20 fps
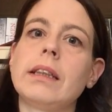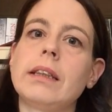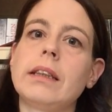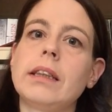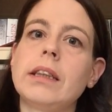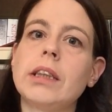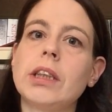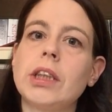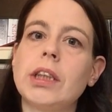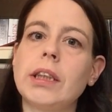
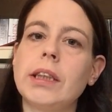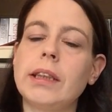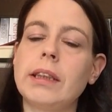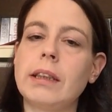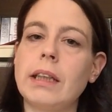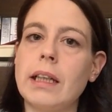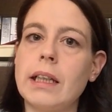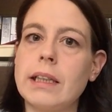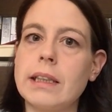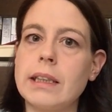Die
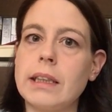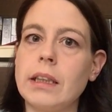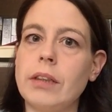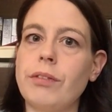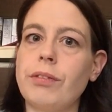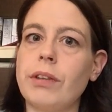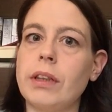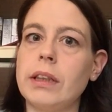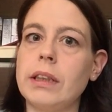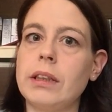Geschichte an sich
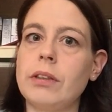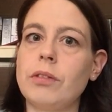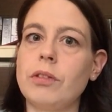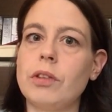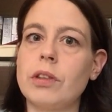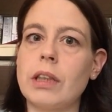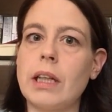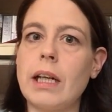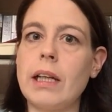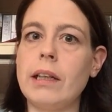fand ich
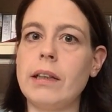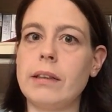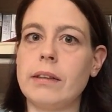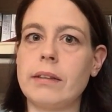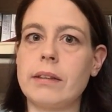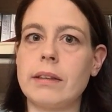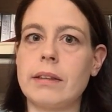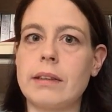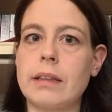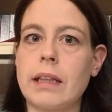total
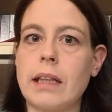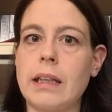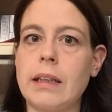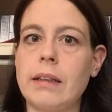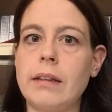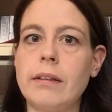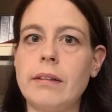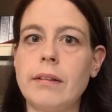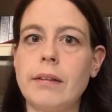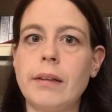
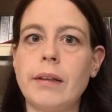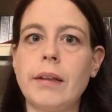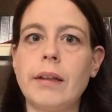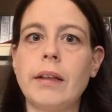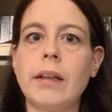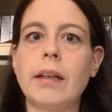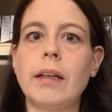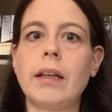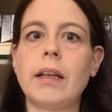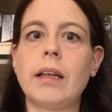interessant,
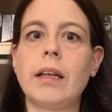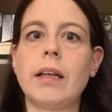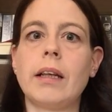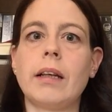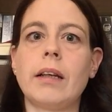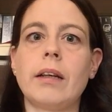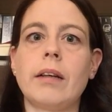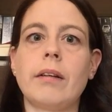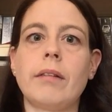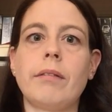
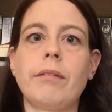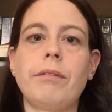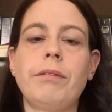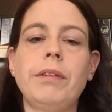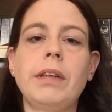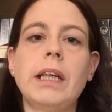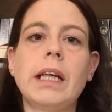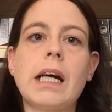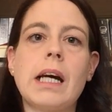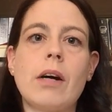
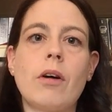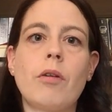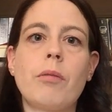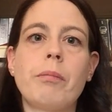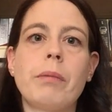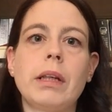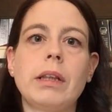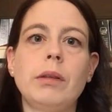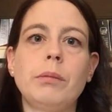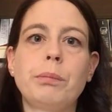wie er auch
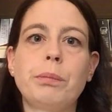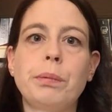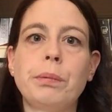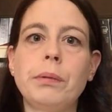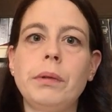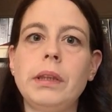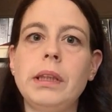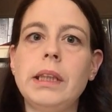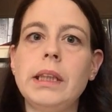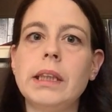
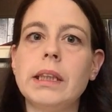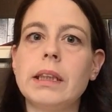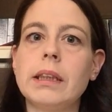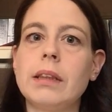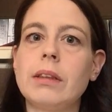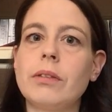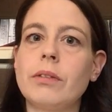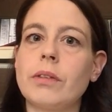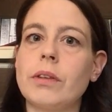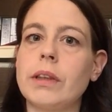
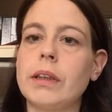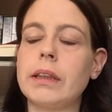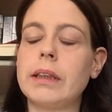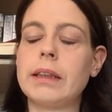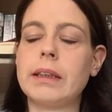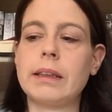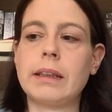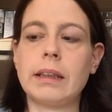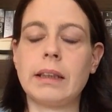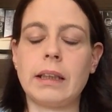manipuliert und
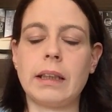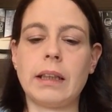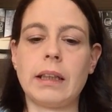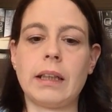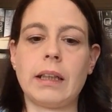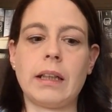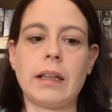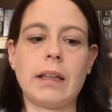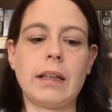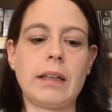
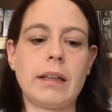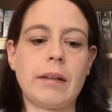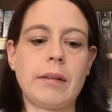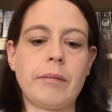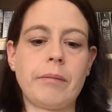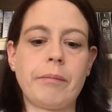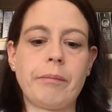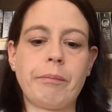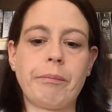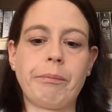
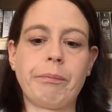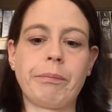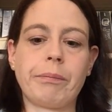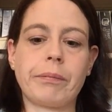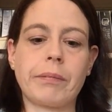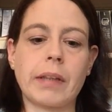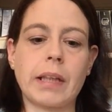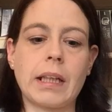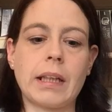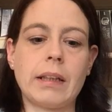ähm,
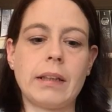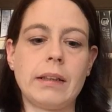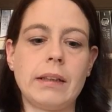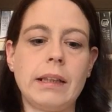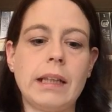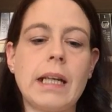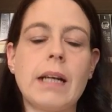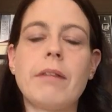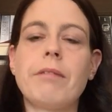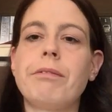
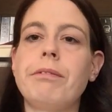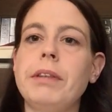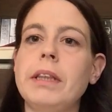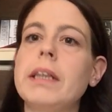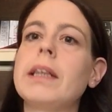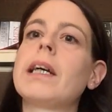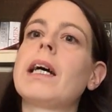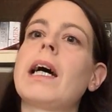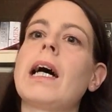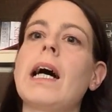ja, wie
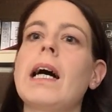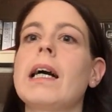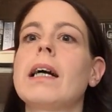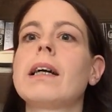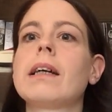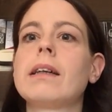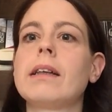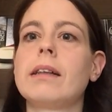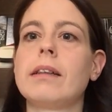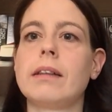
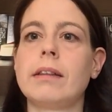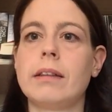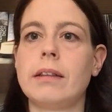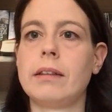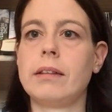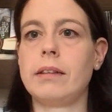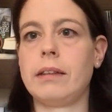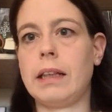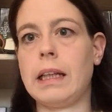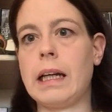krank
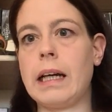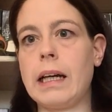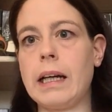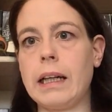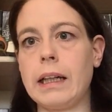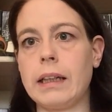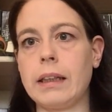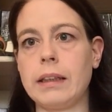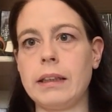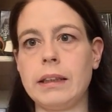er
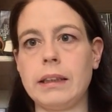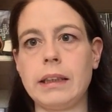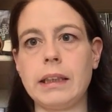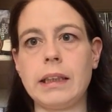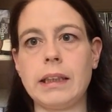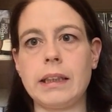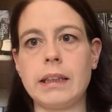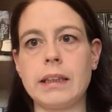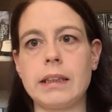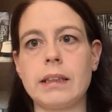eigentlich
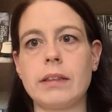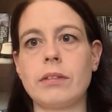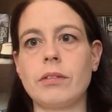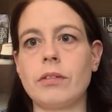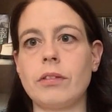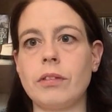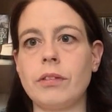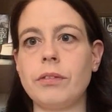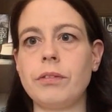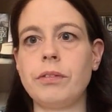ist
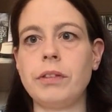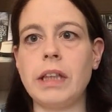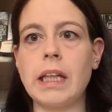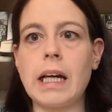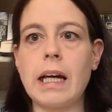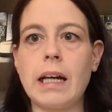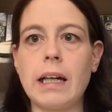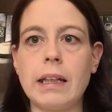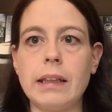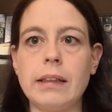und wie
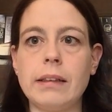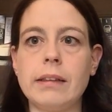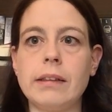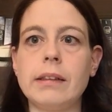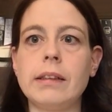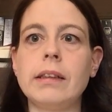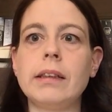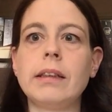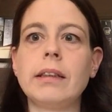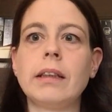er
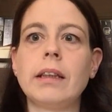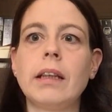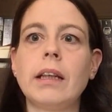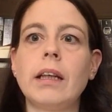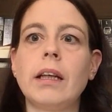handelt